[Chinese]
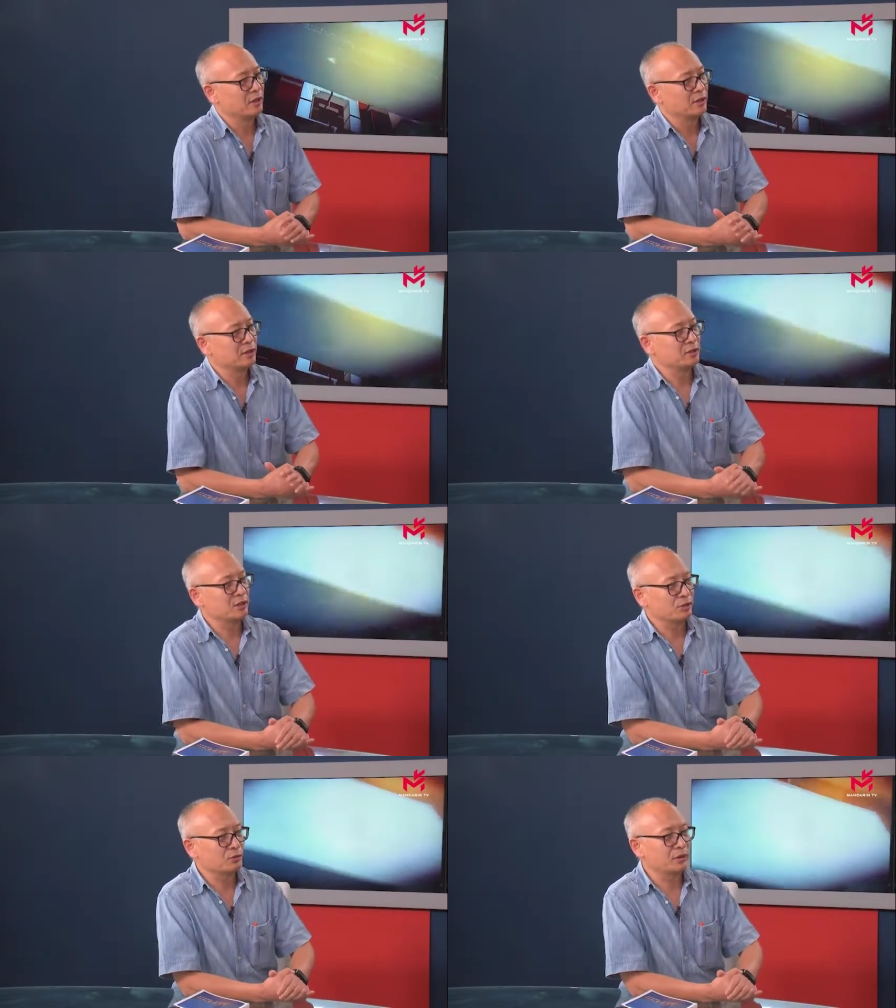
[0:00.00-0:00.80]
经济
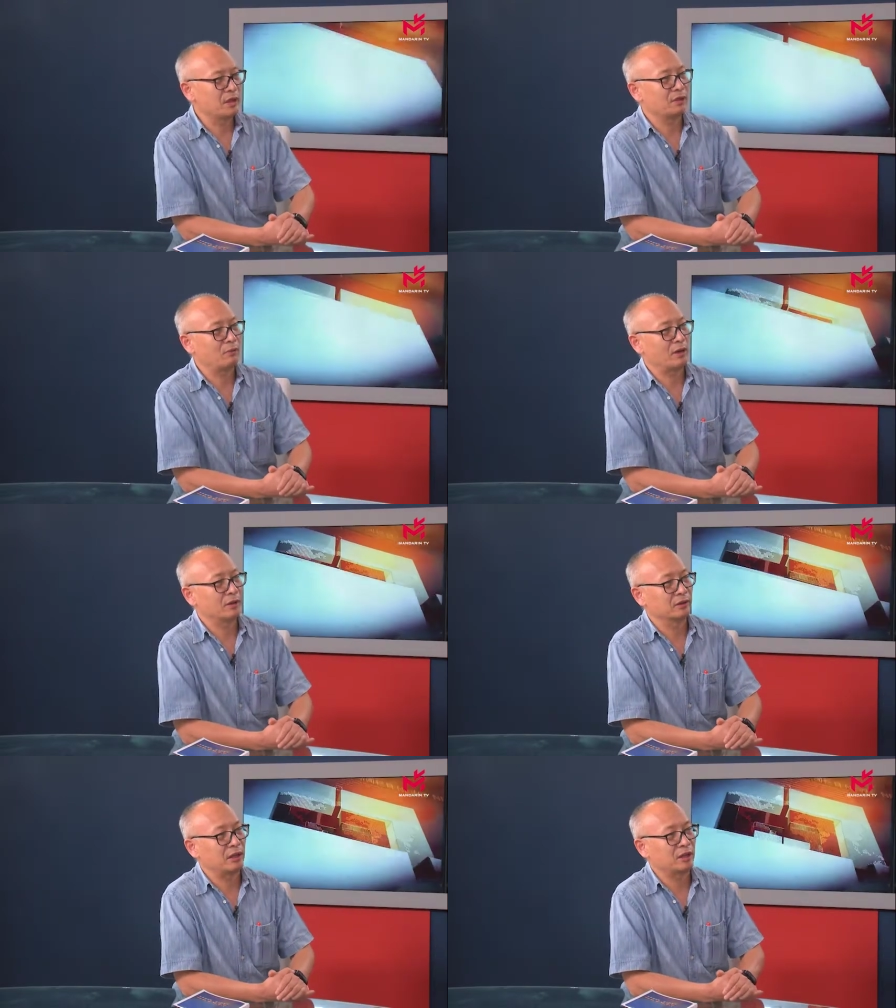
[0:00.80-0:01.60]
型酒店的话
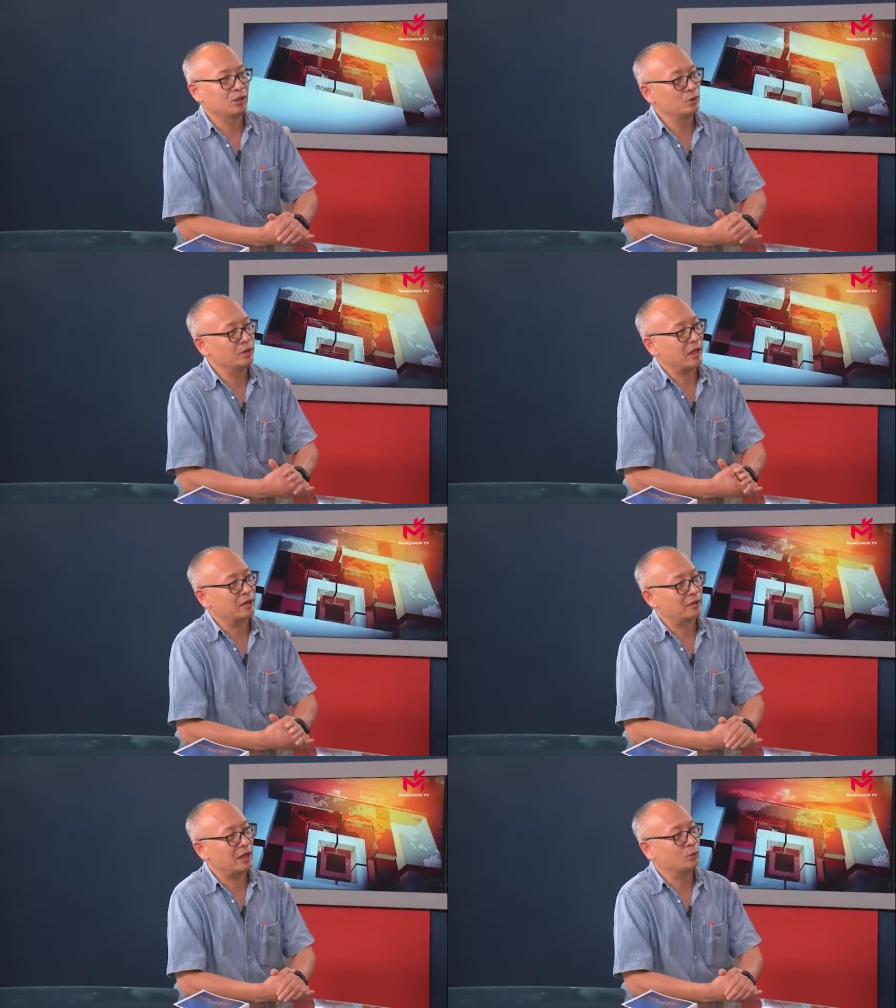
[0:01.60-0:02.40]
呢，它的优点
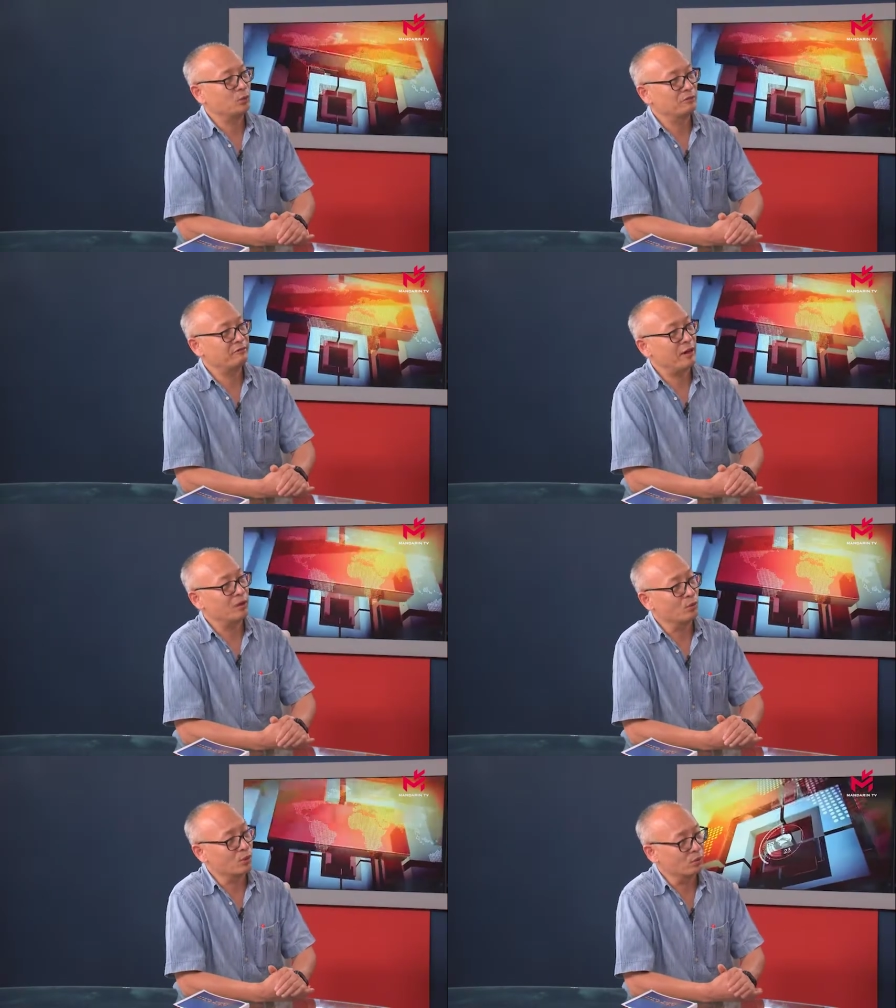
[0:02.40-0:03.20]
呢，它对外
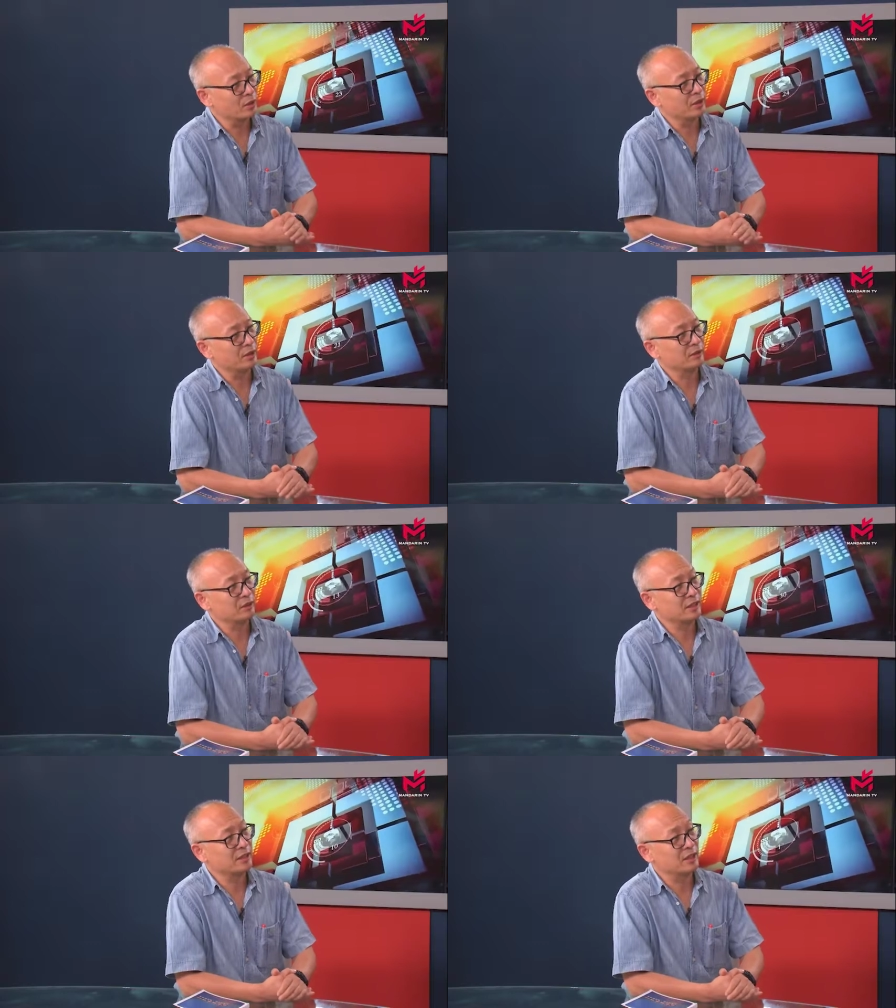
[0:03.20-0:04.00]
国游客
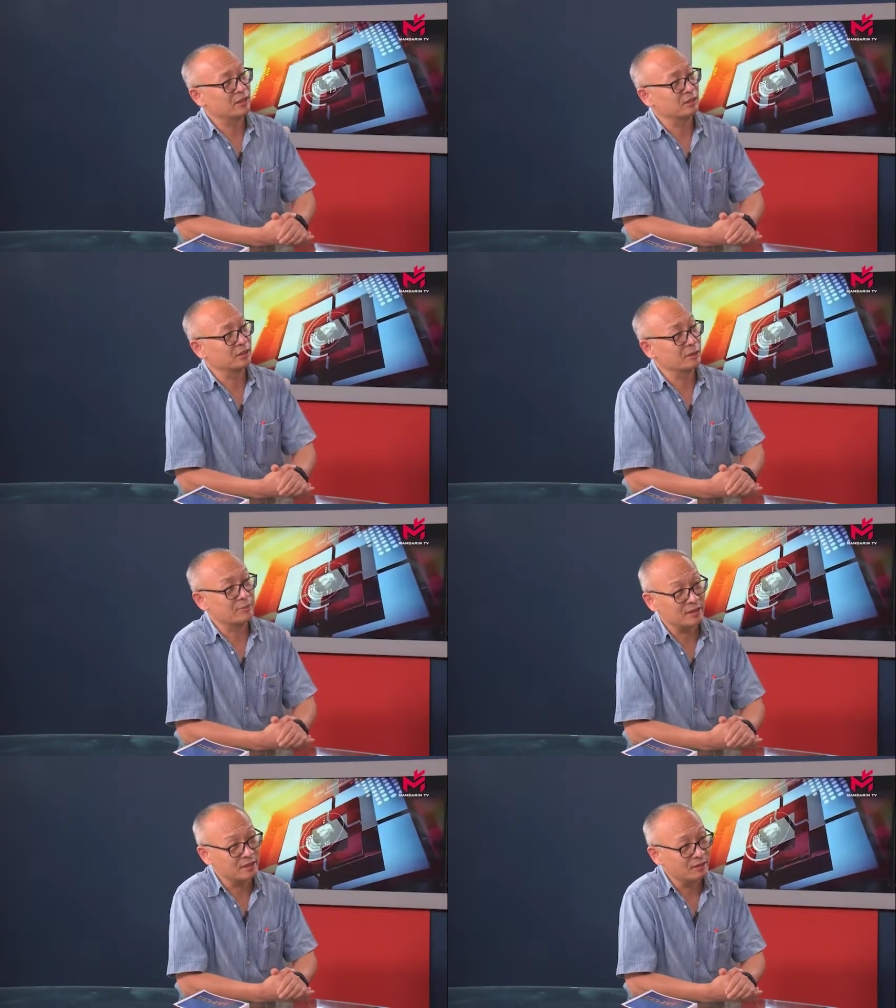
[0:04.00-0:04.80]
依赖性特
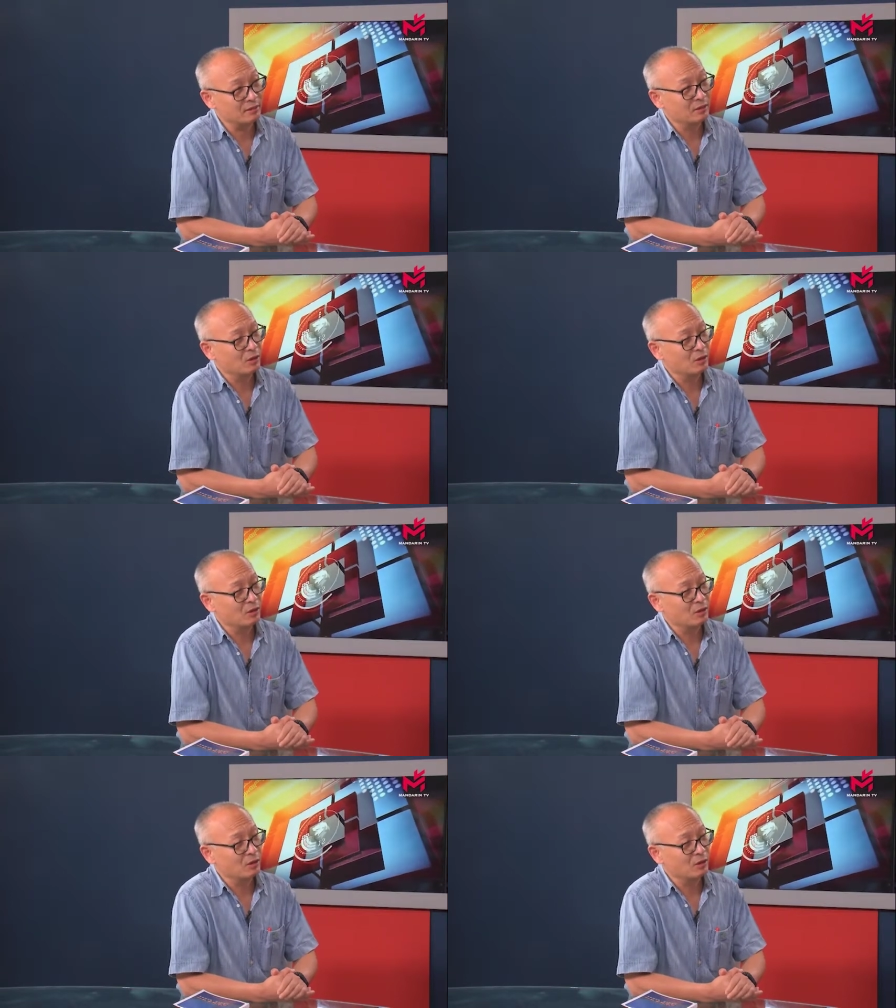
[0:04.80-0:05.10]
别低。